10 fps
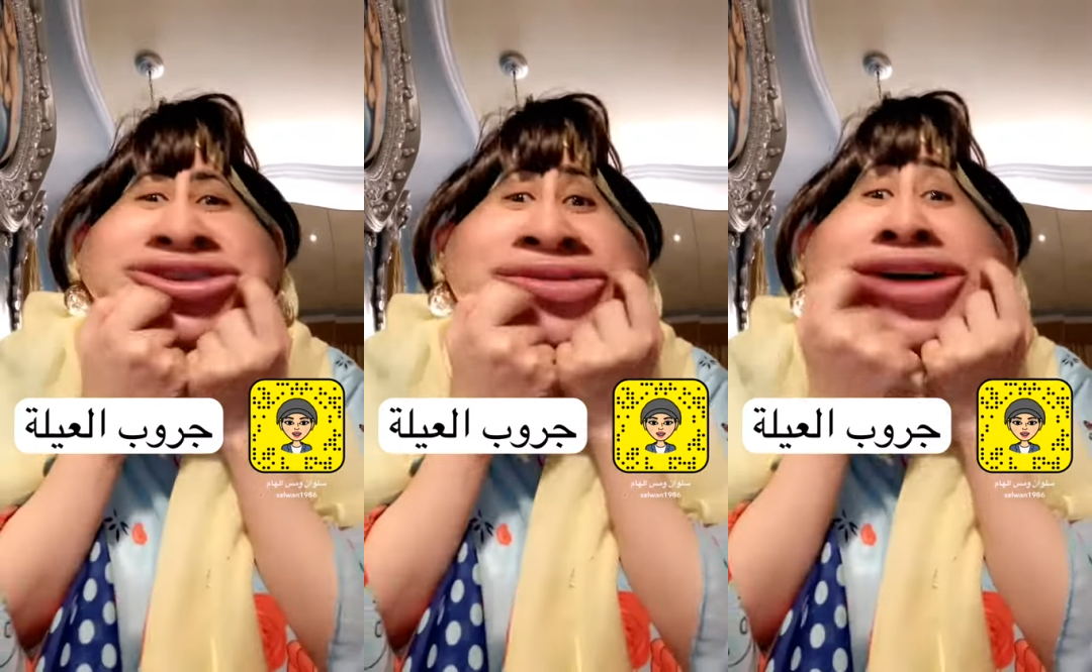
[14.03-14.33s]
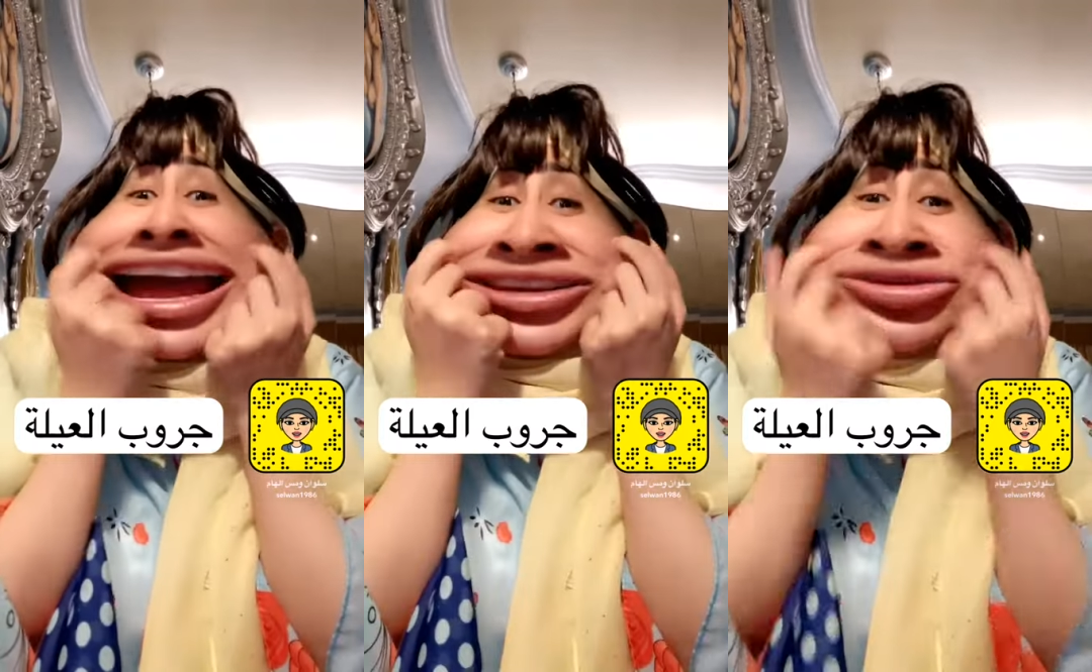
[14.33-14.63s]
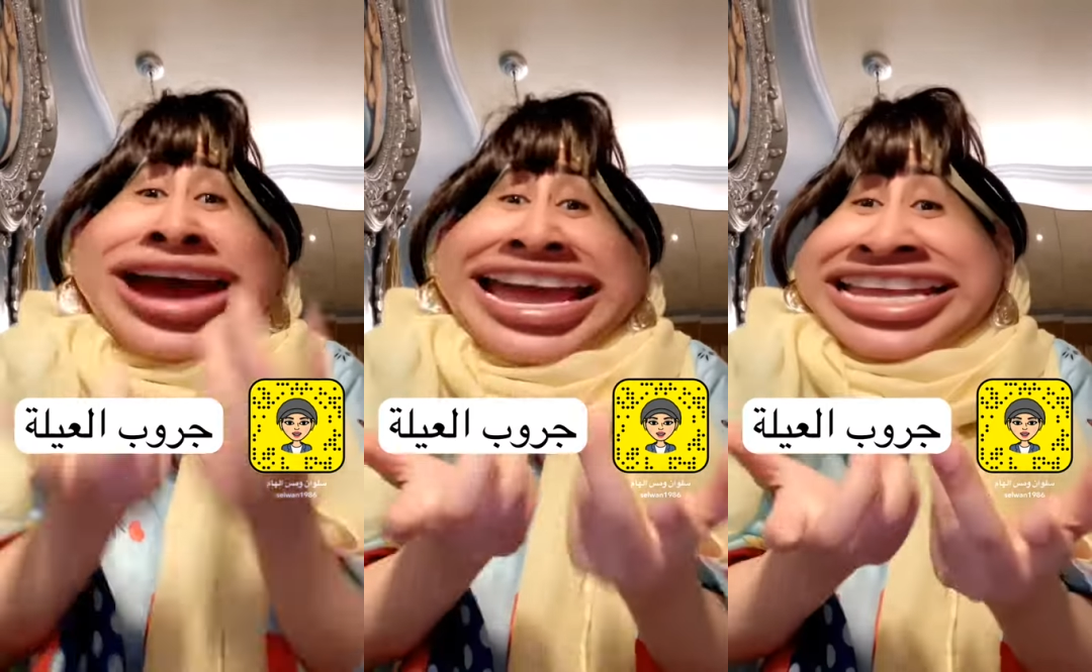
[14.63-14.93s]
واحد
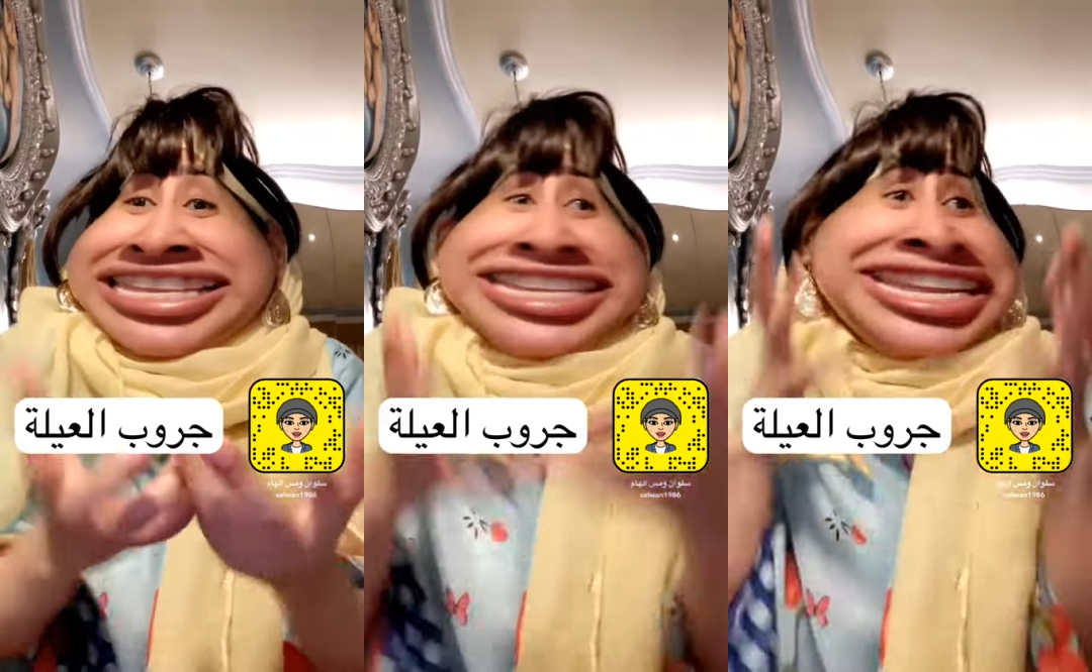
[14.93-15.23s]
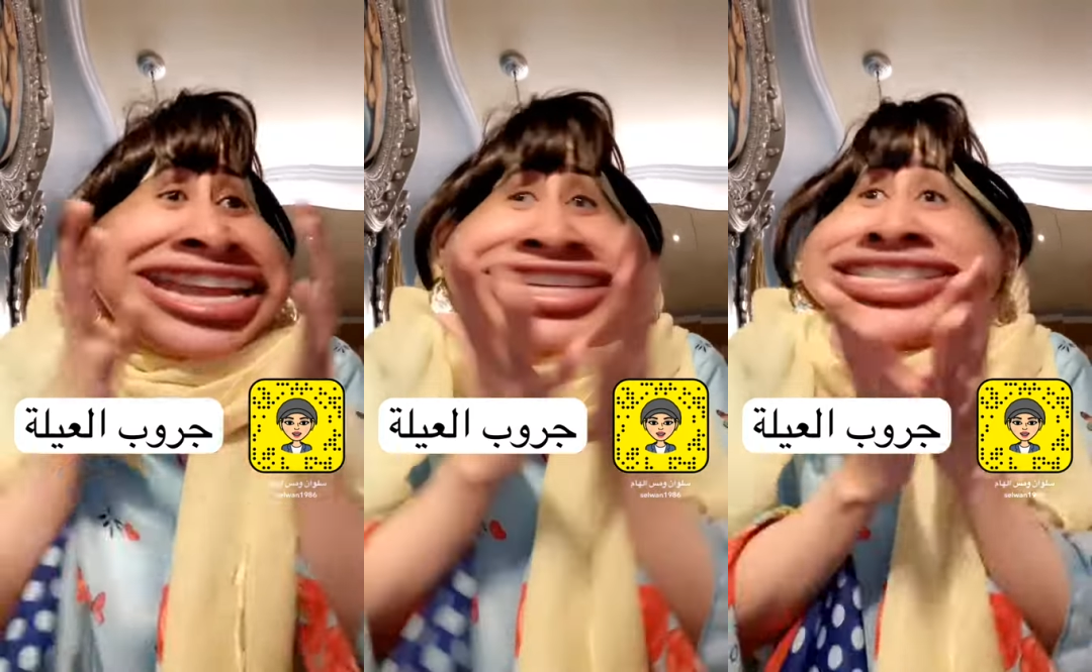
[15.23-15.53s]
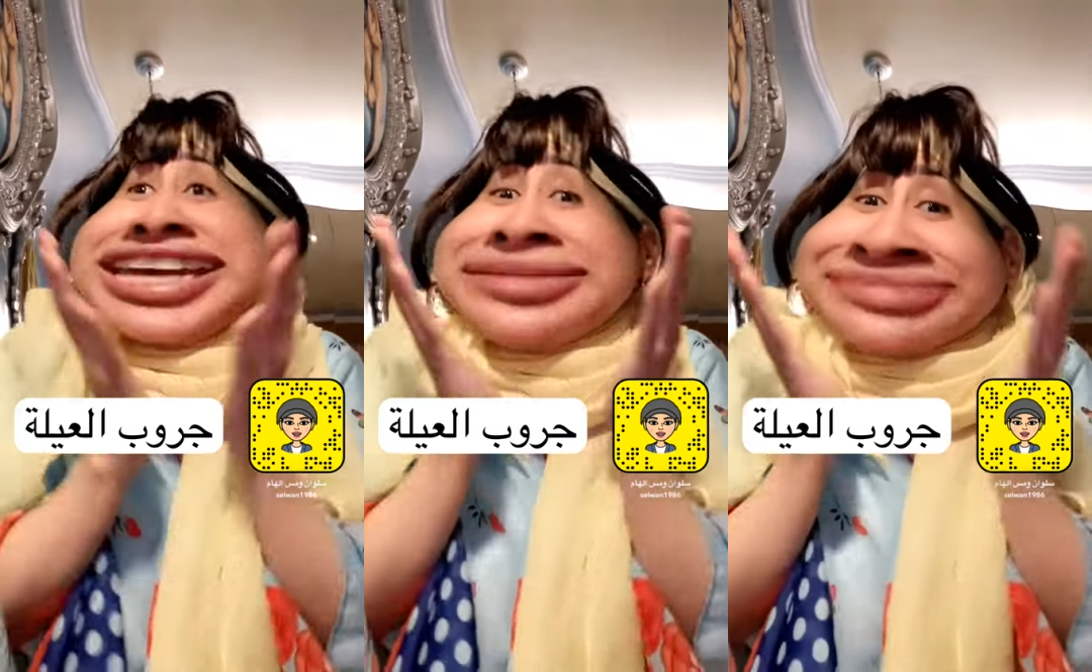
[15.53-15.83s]
واحد اننا
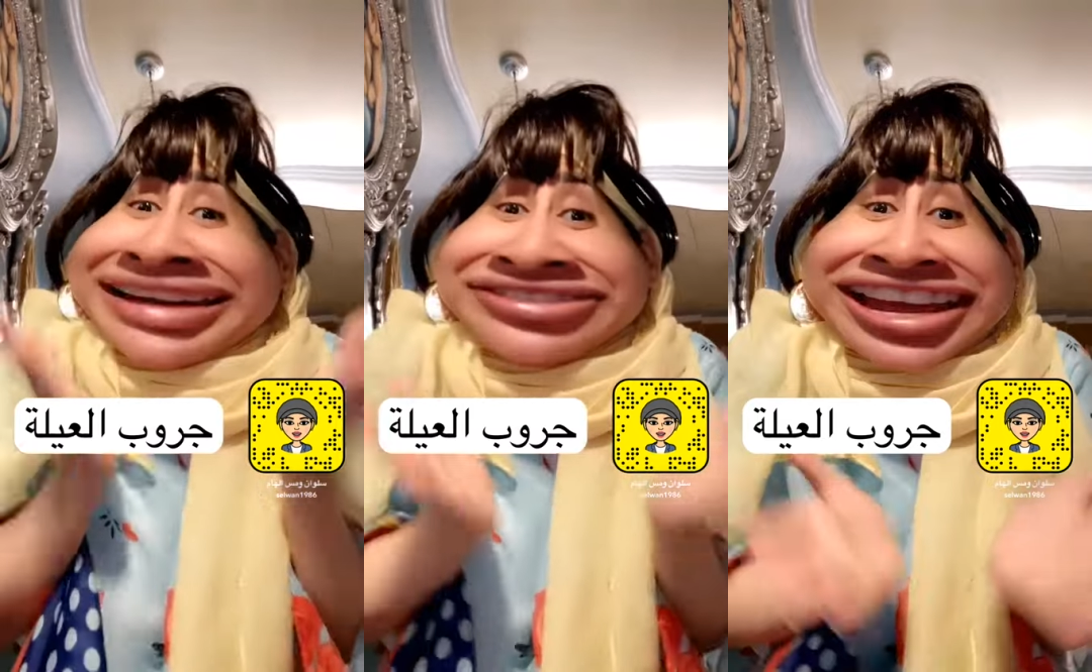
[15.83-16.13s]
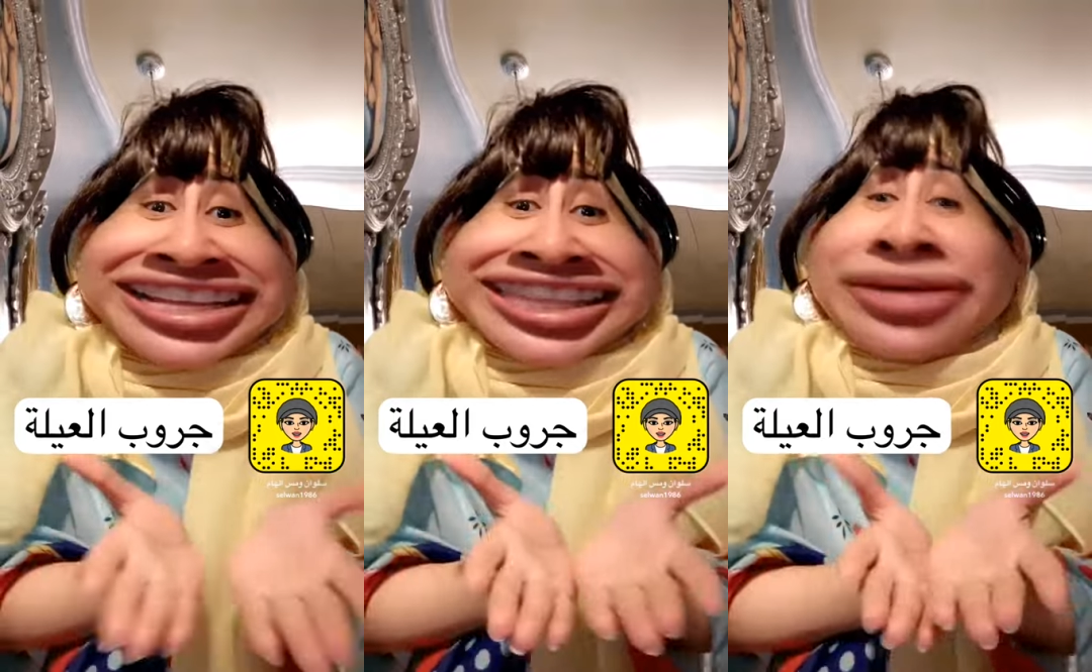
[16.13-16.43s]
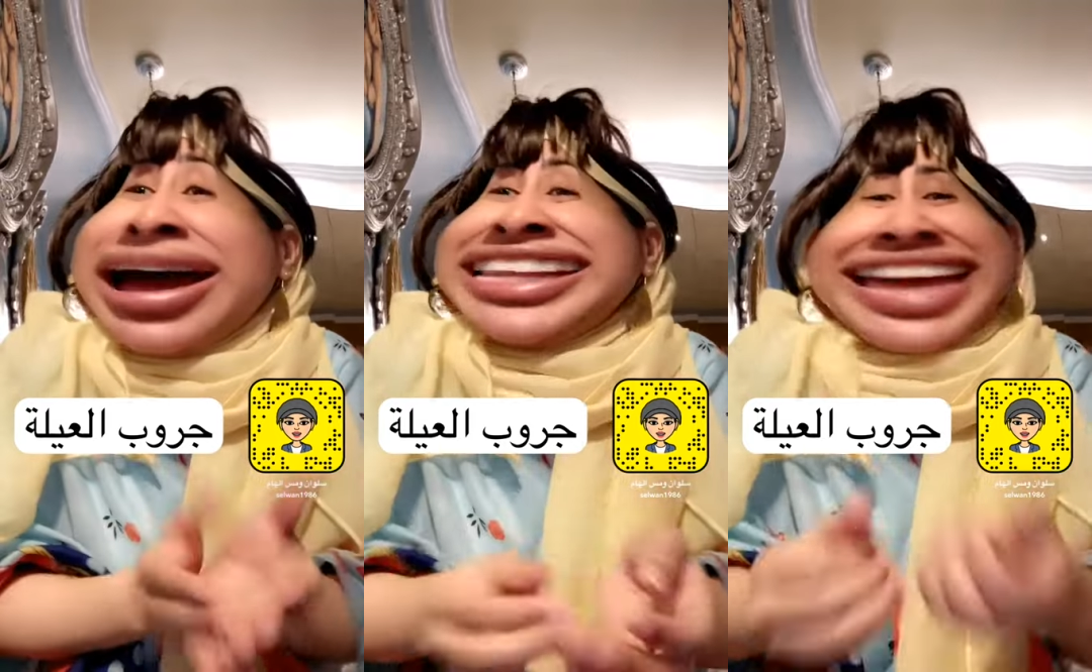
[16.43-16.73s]
نتجمع في حته
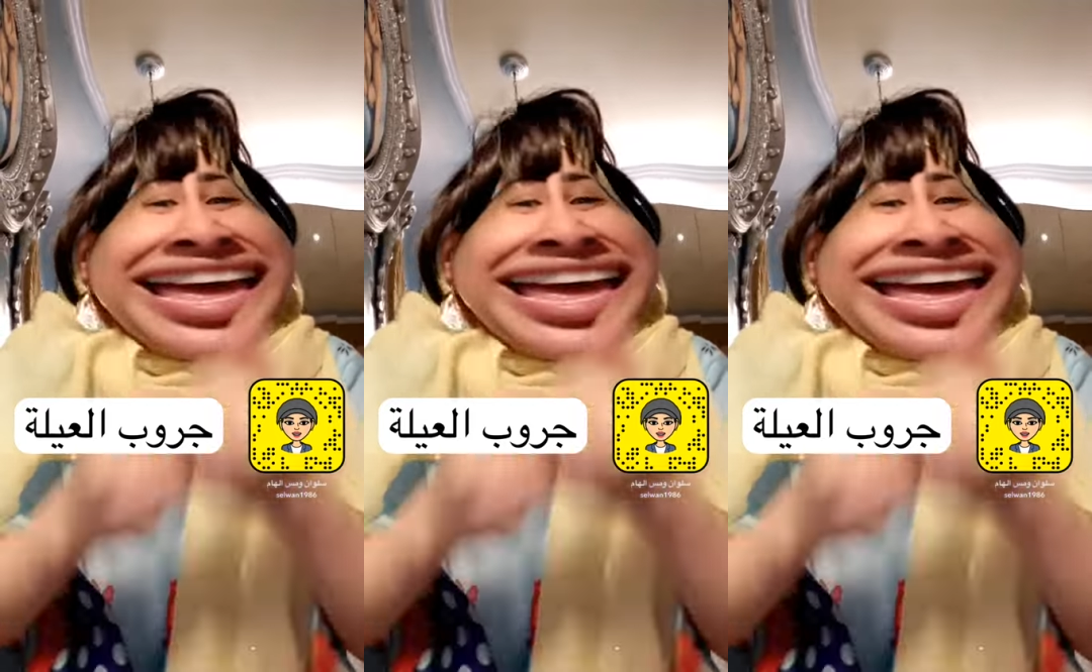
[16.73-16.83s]
واحده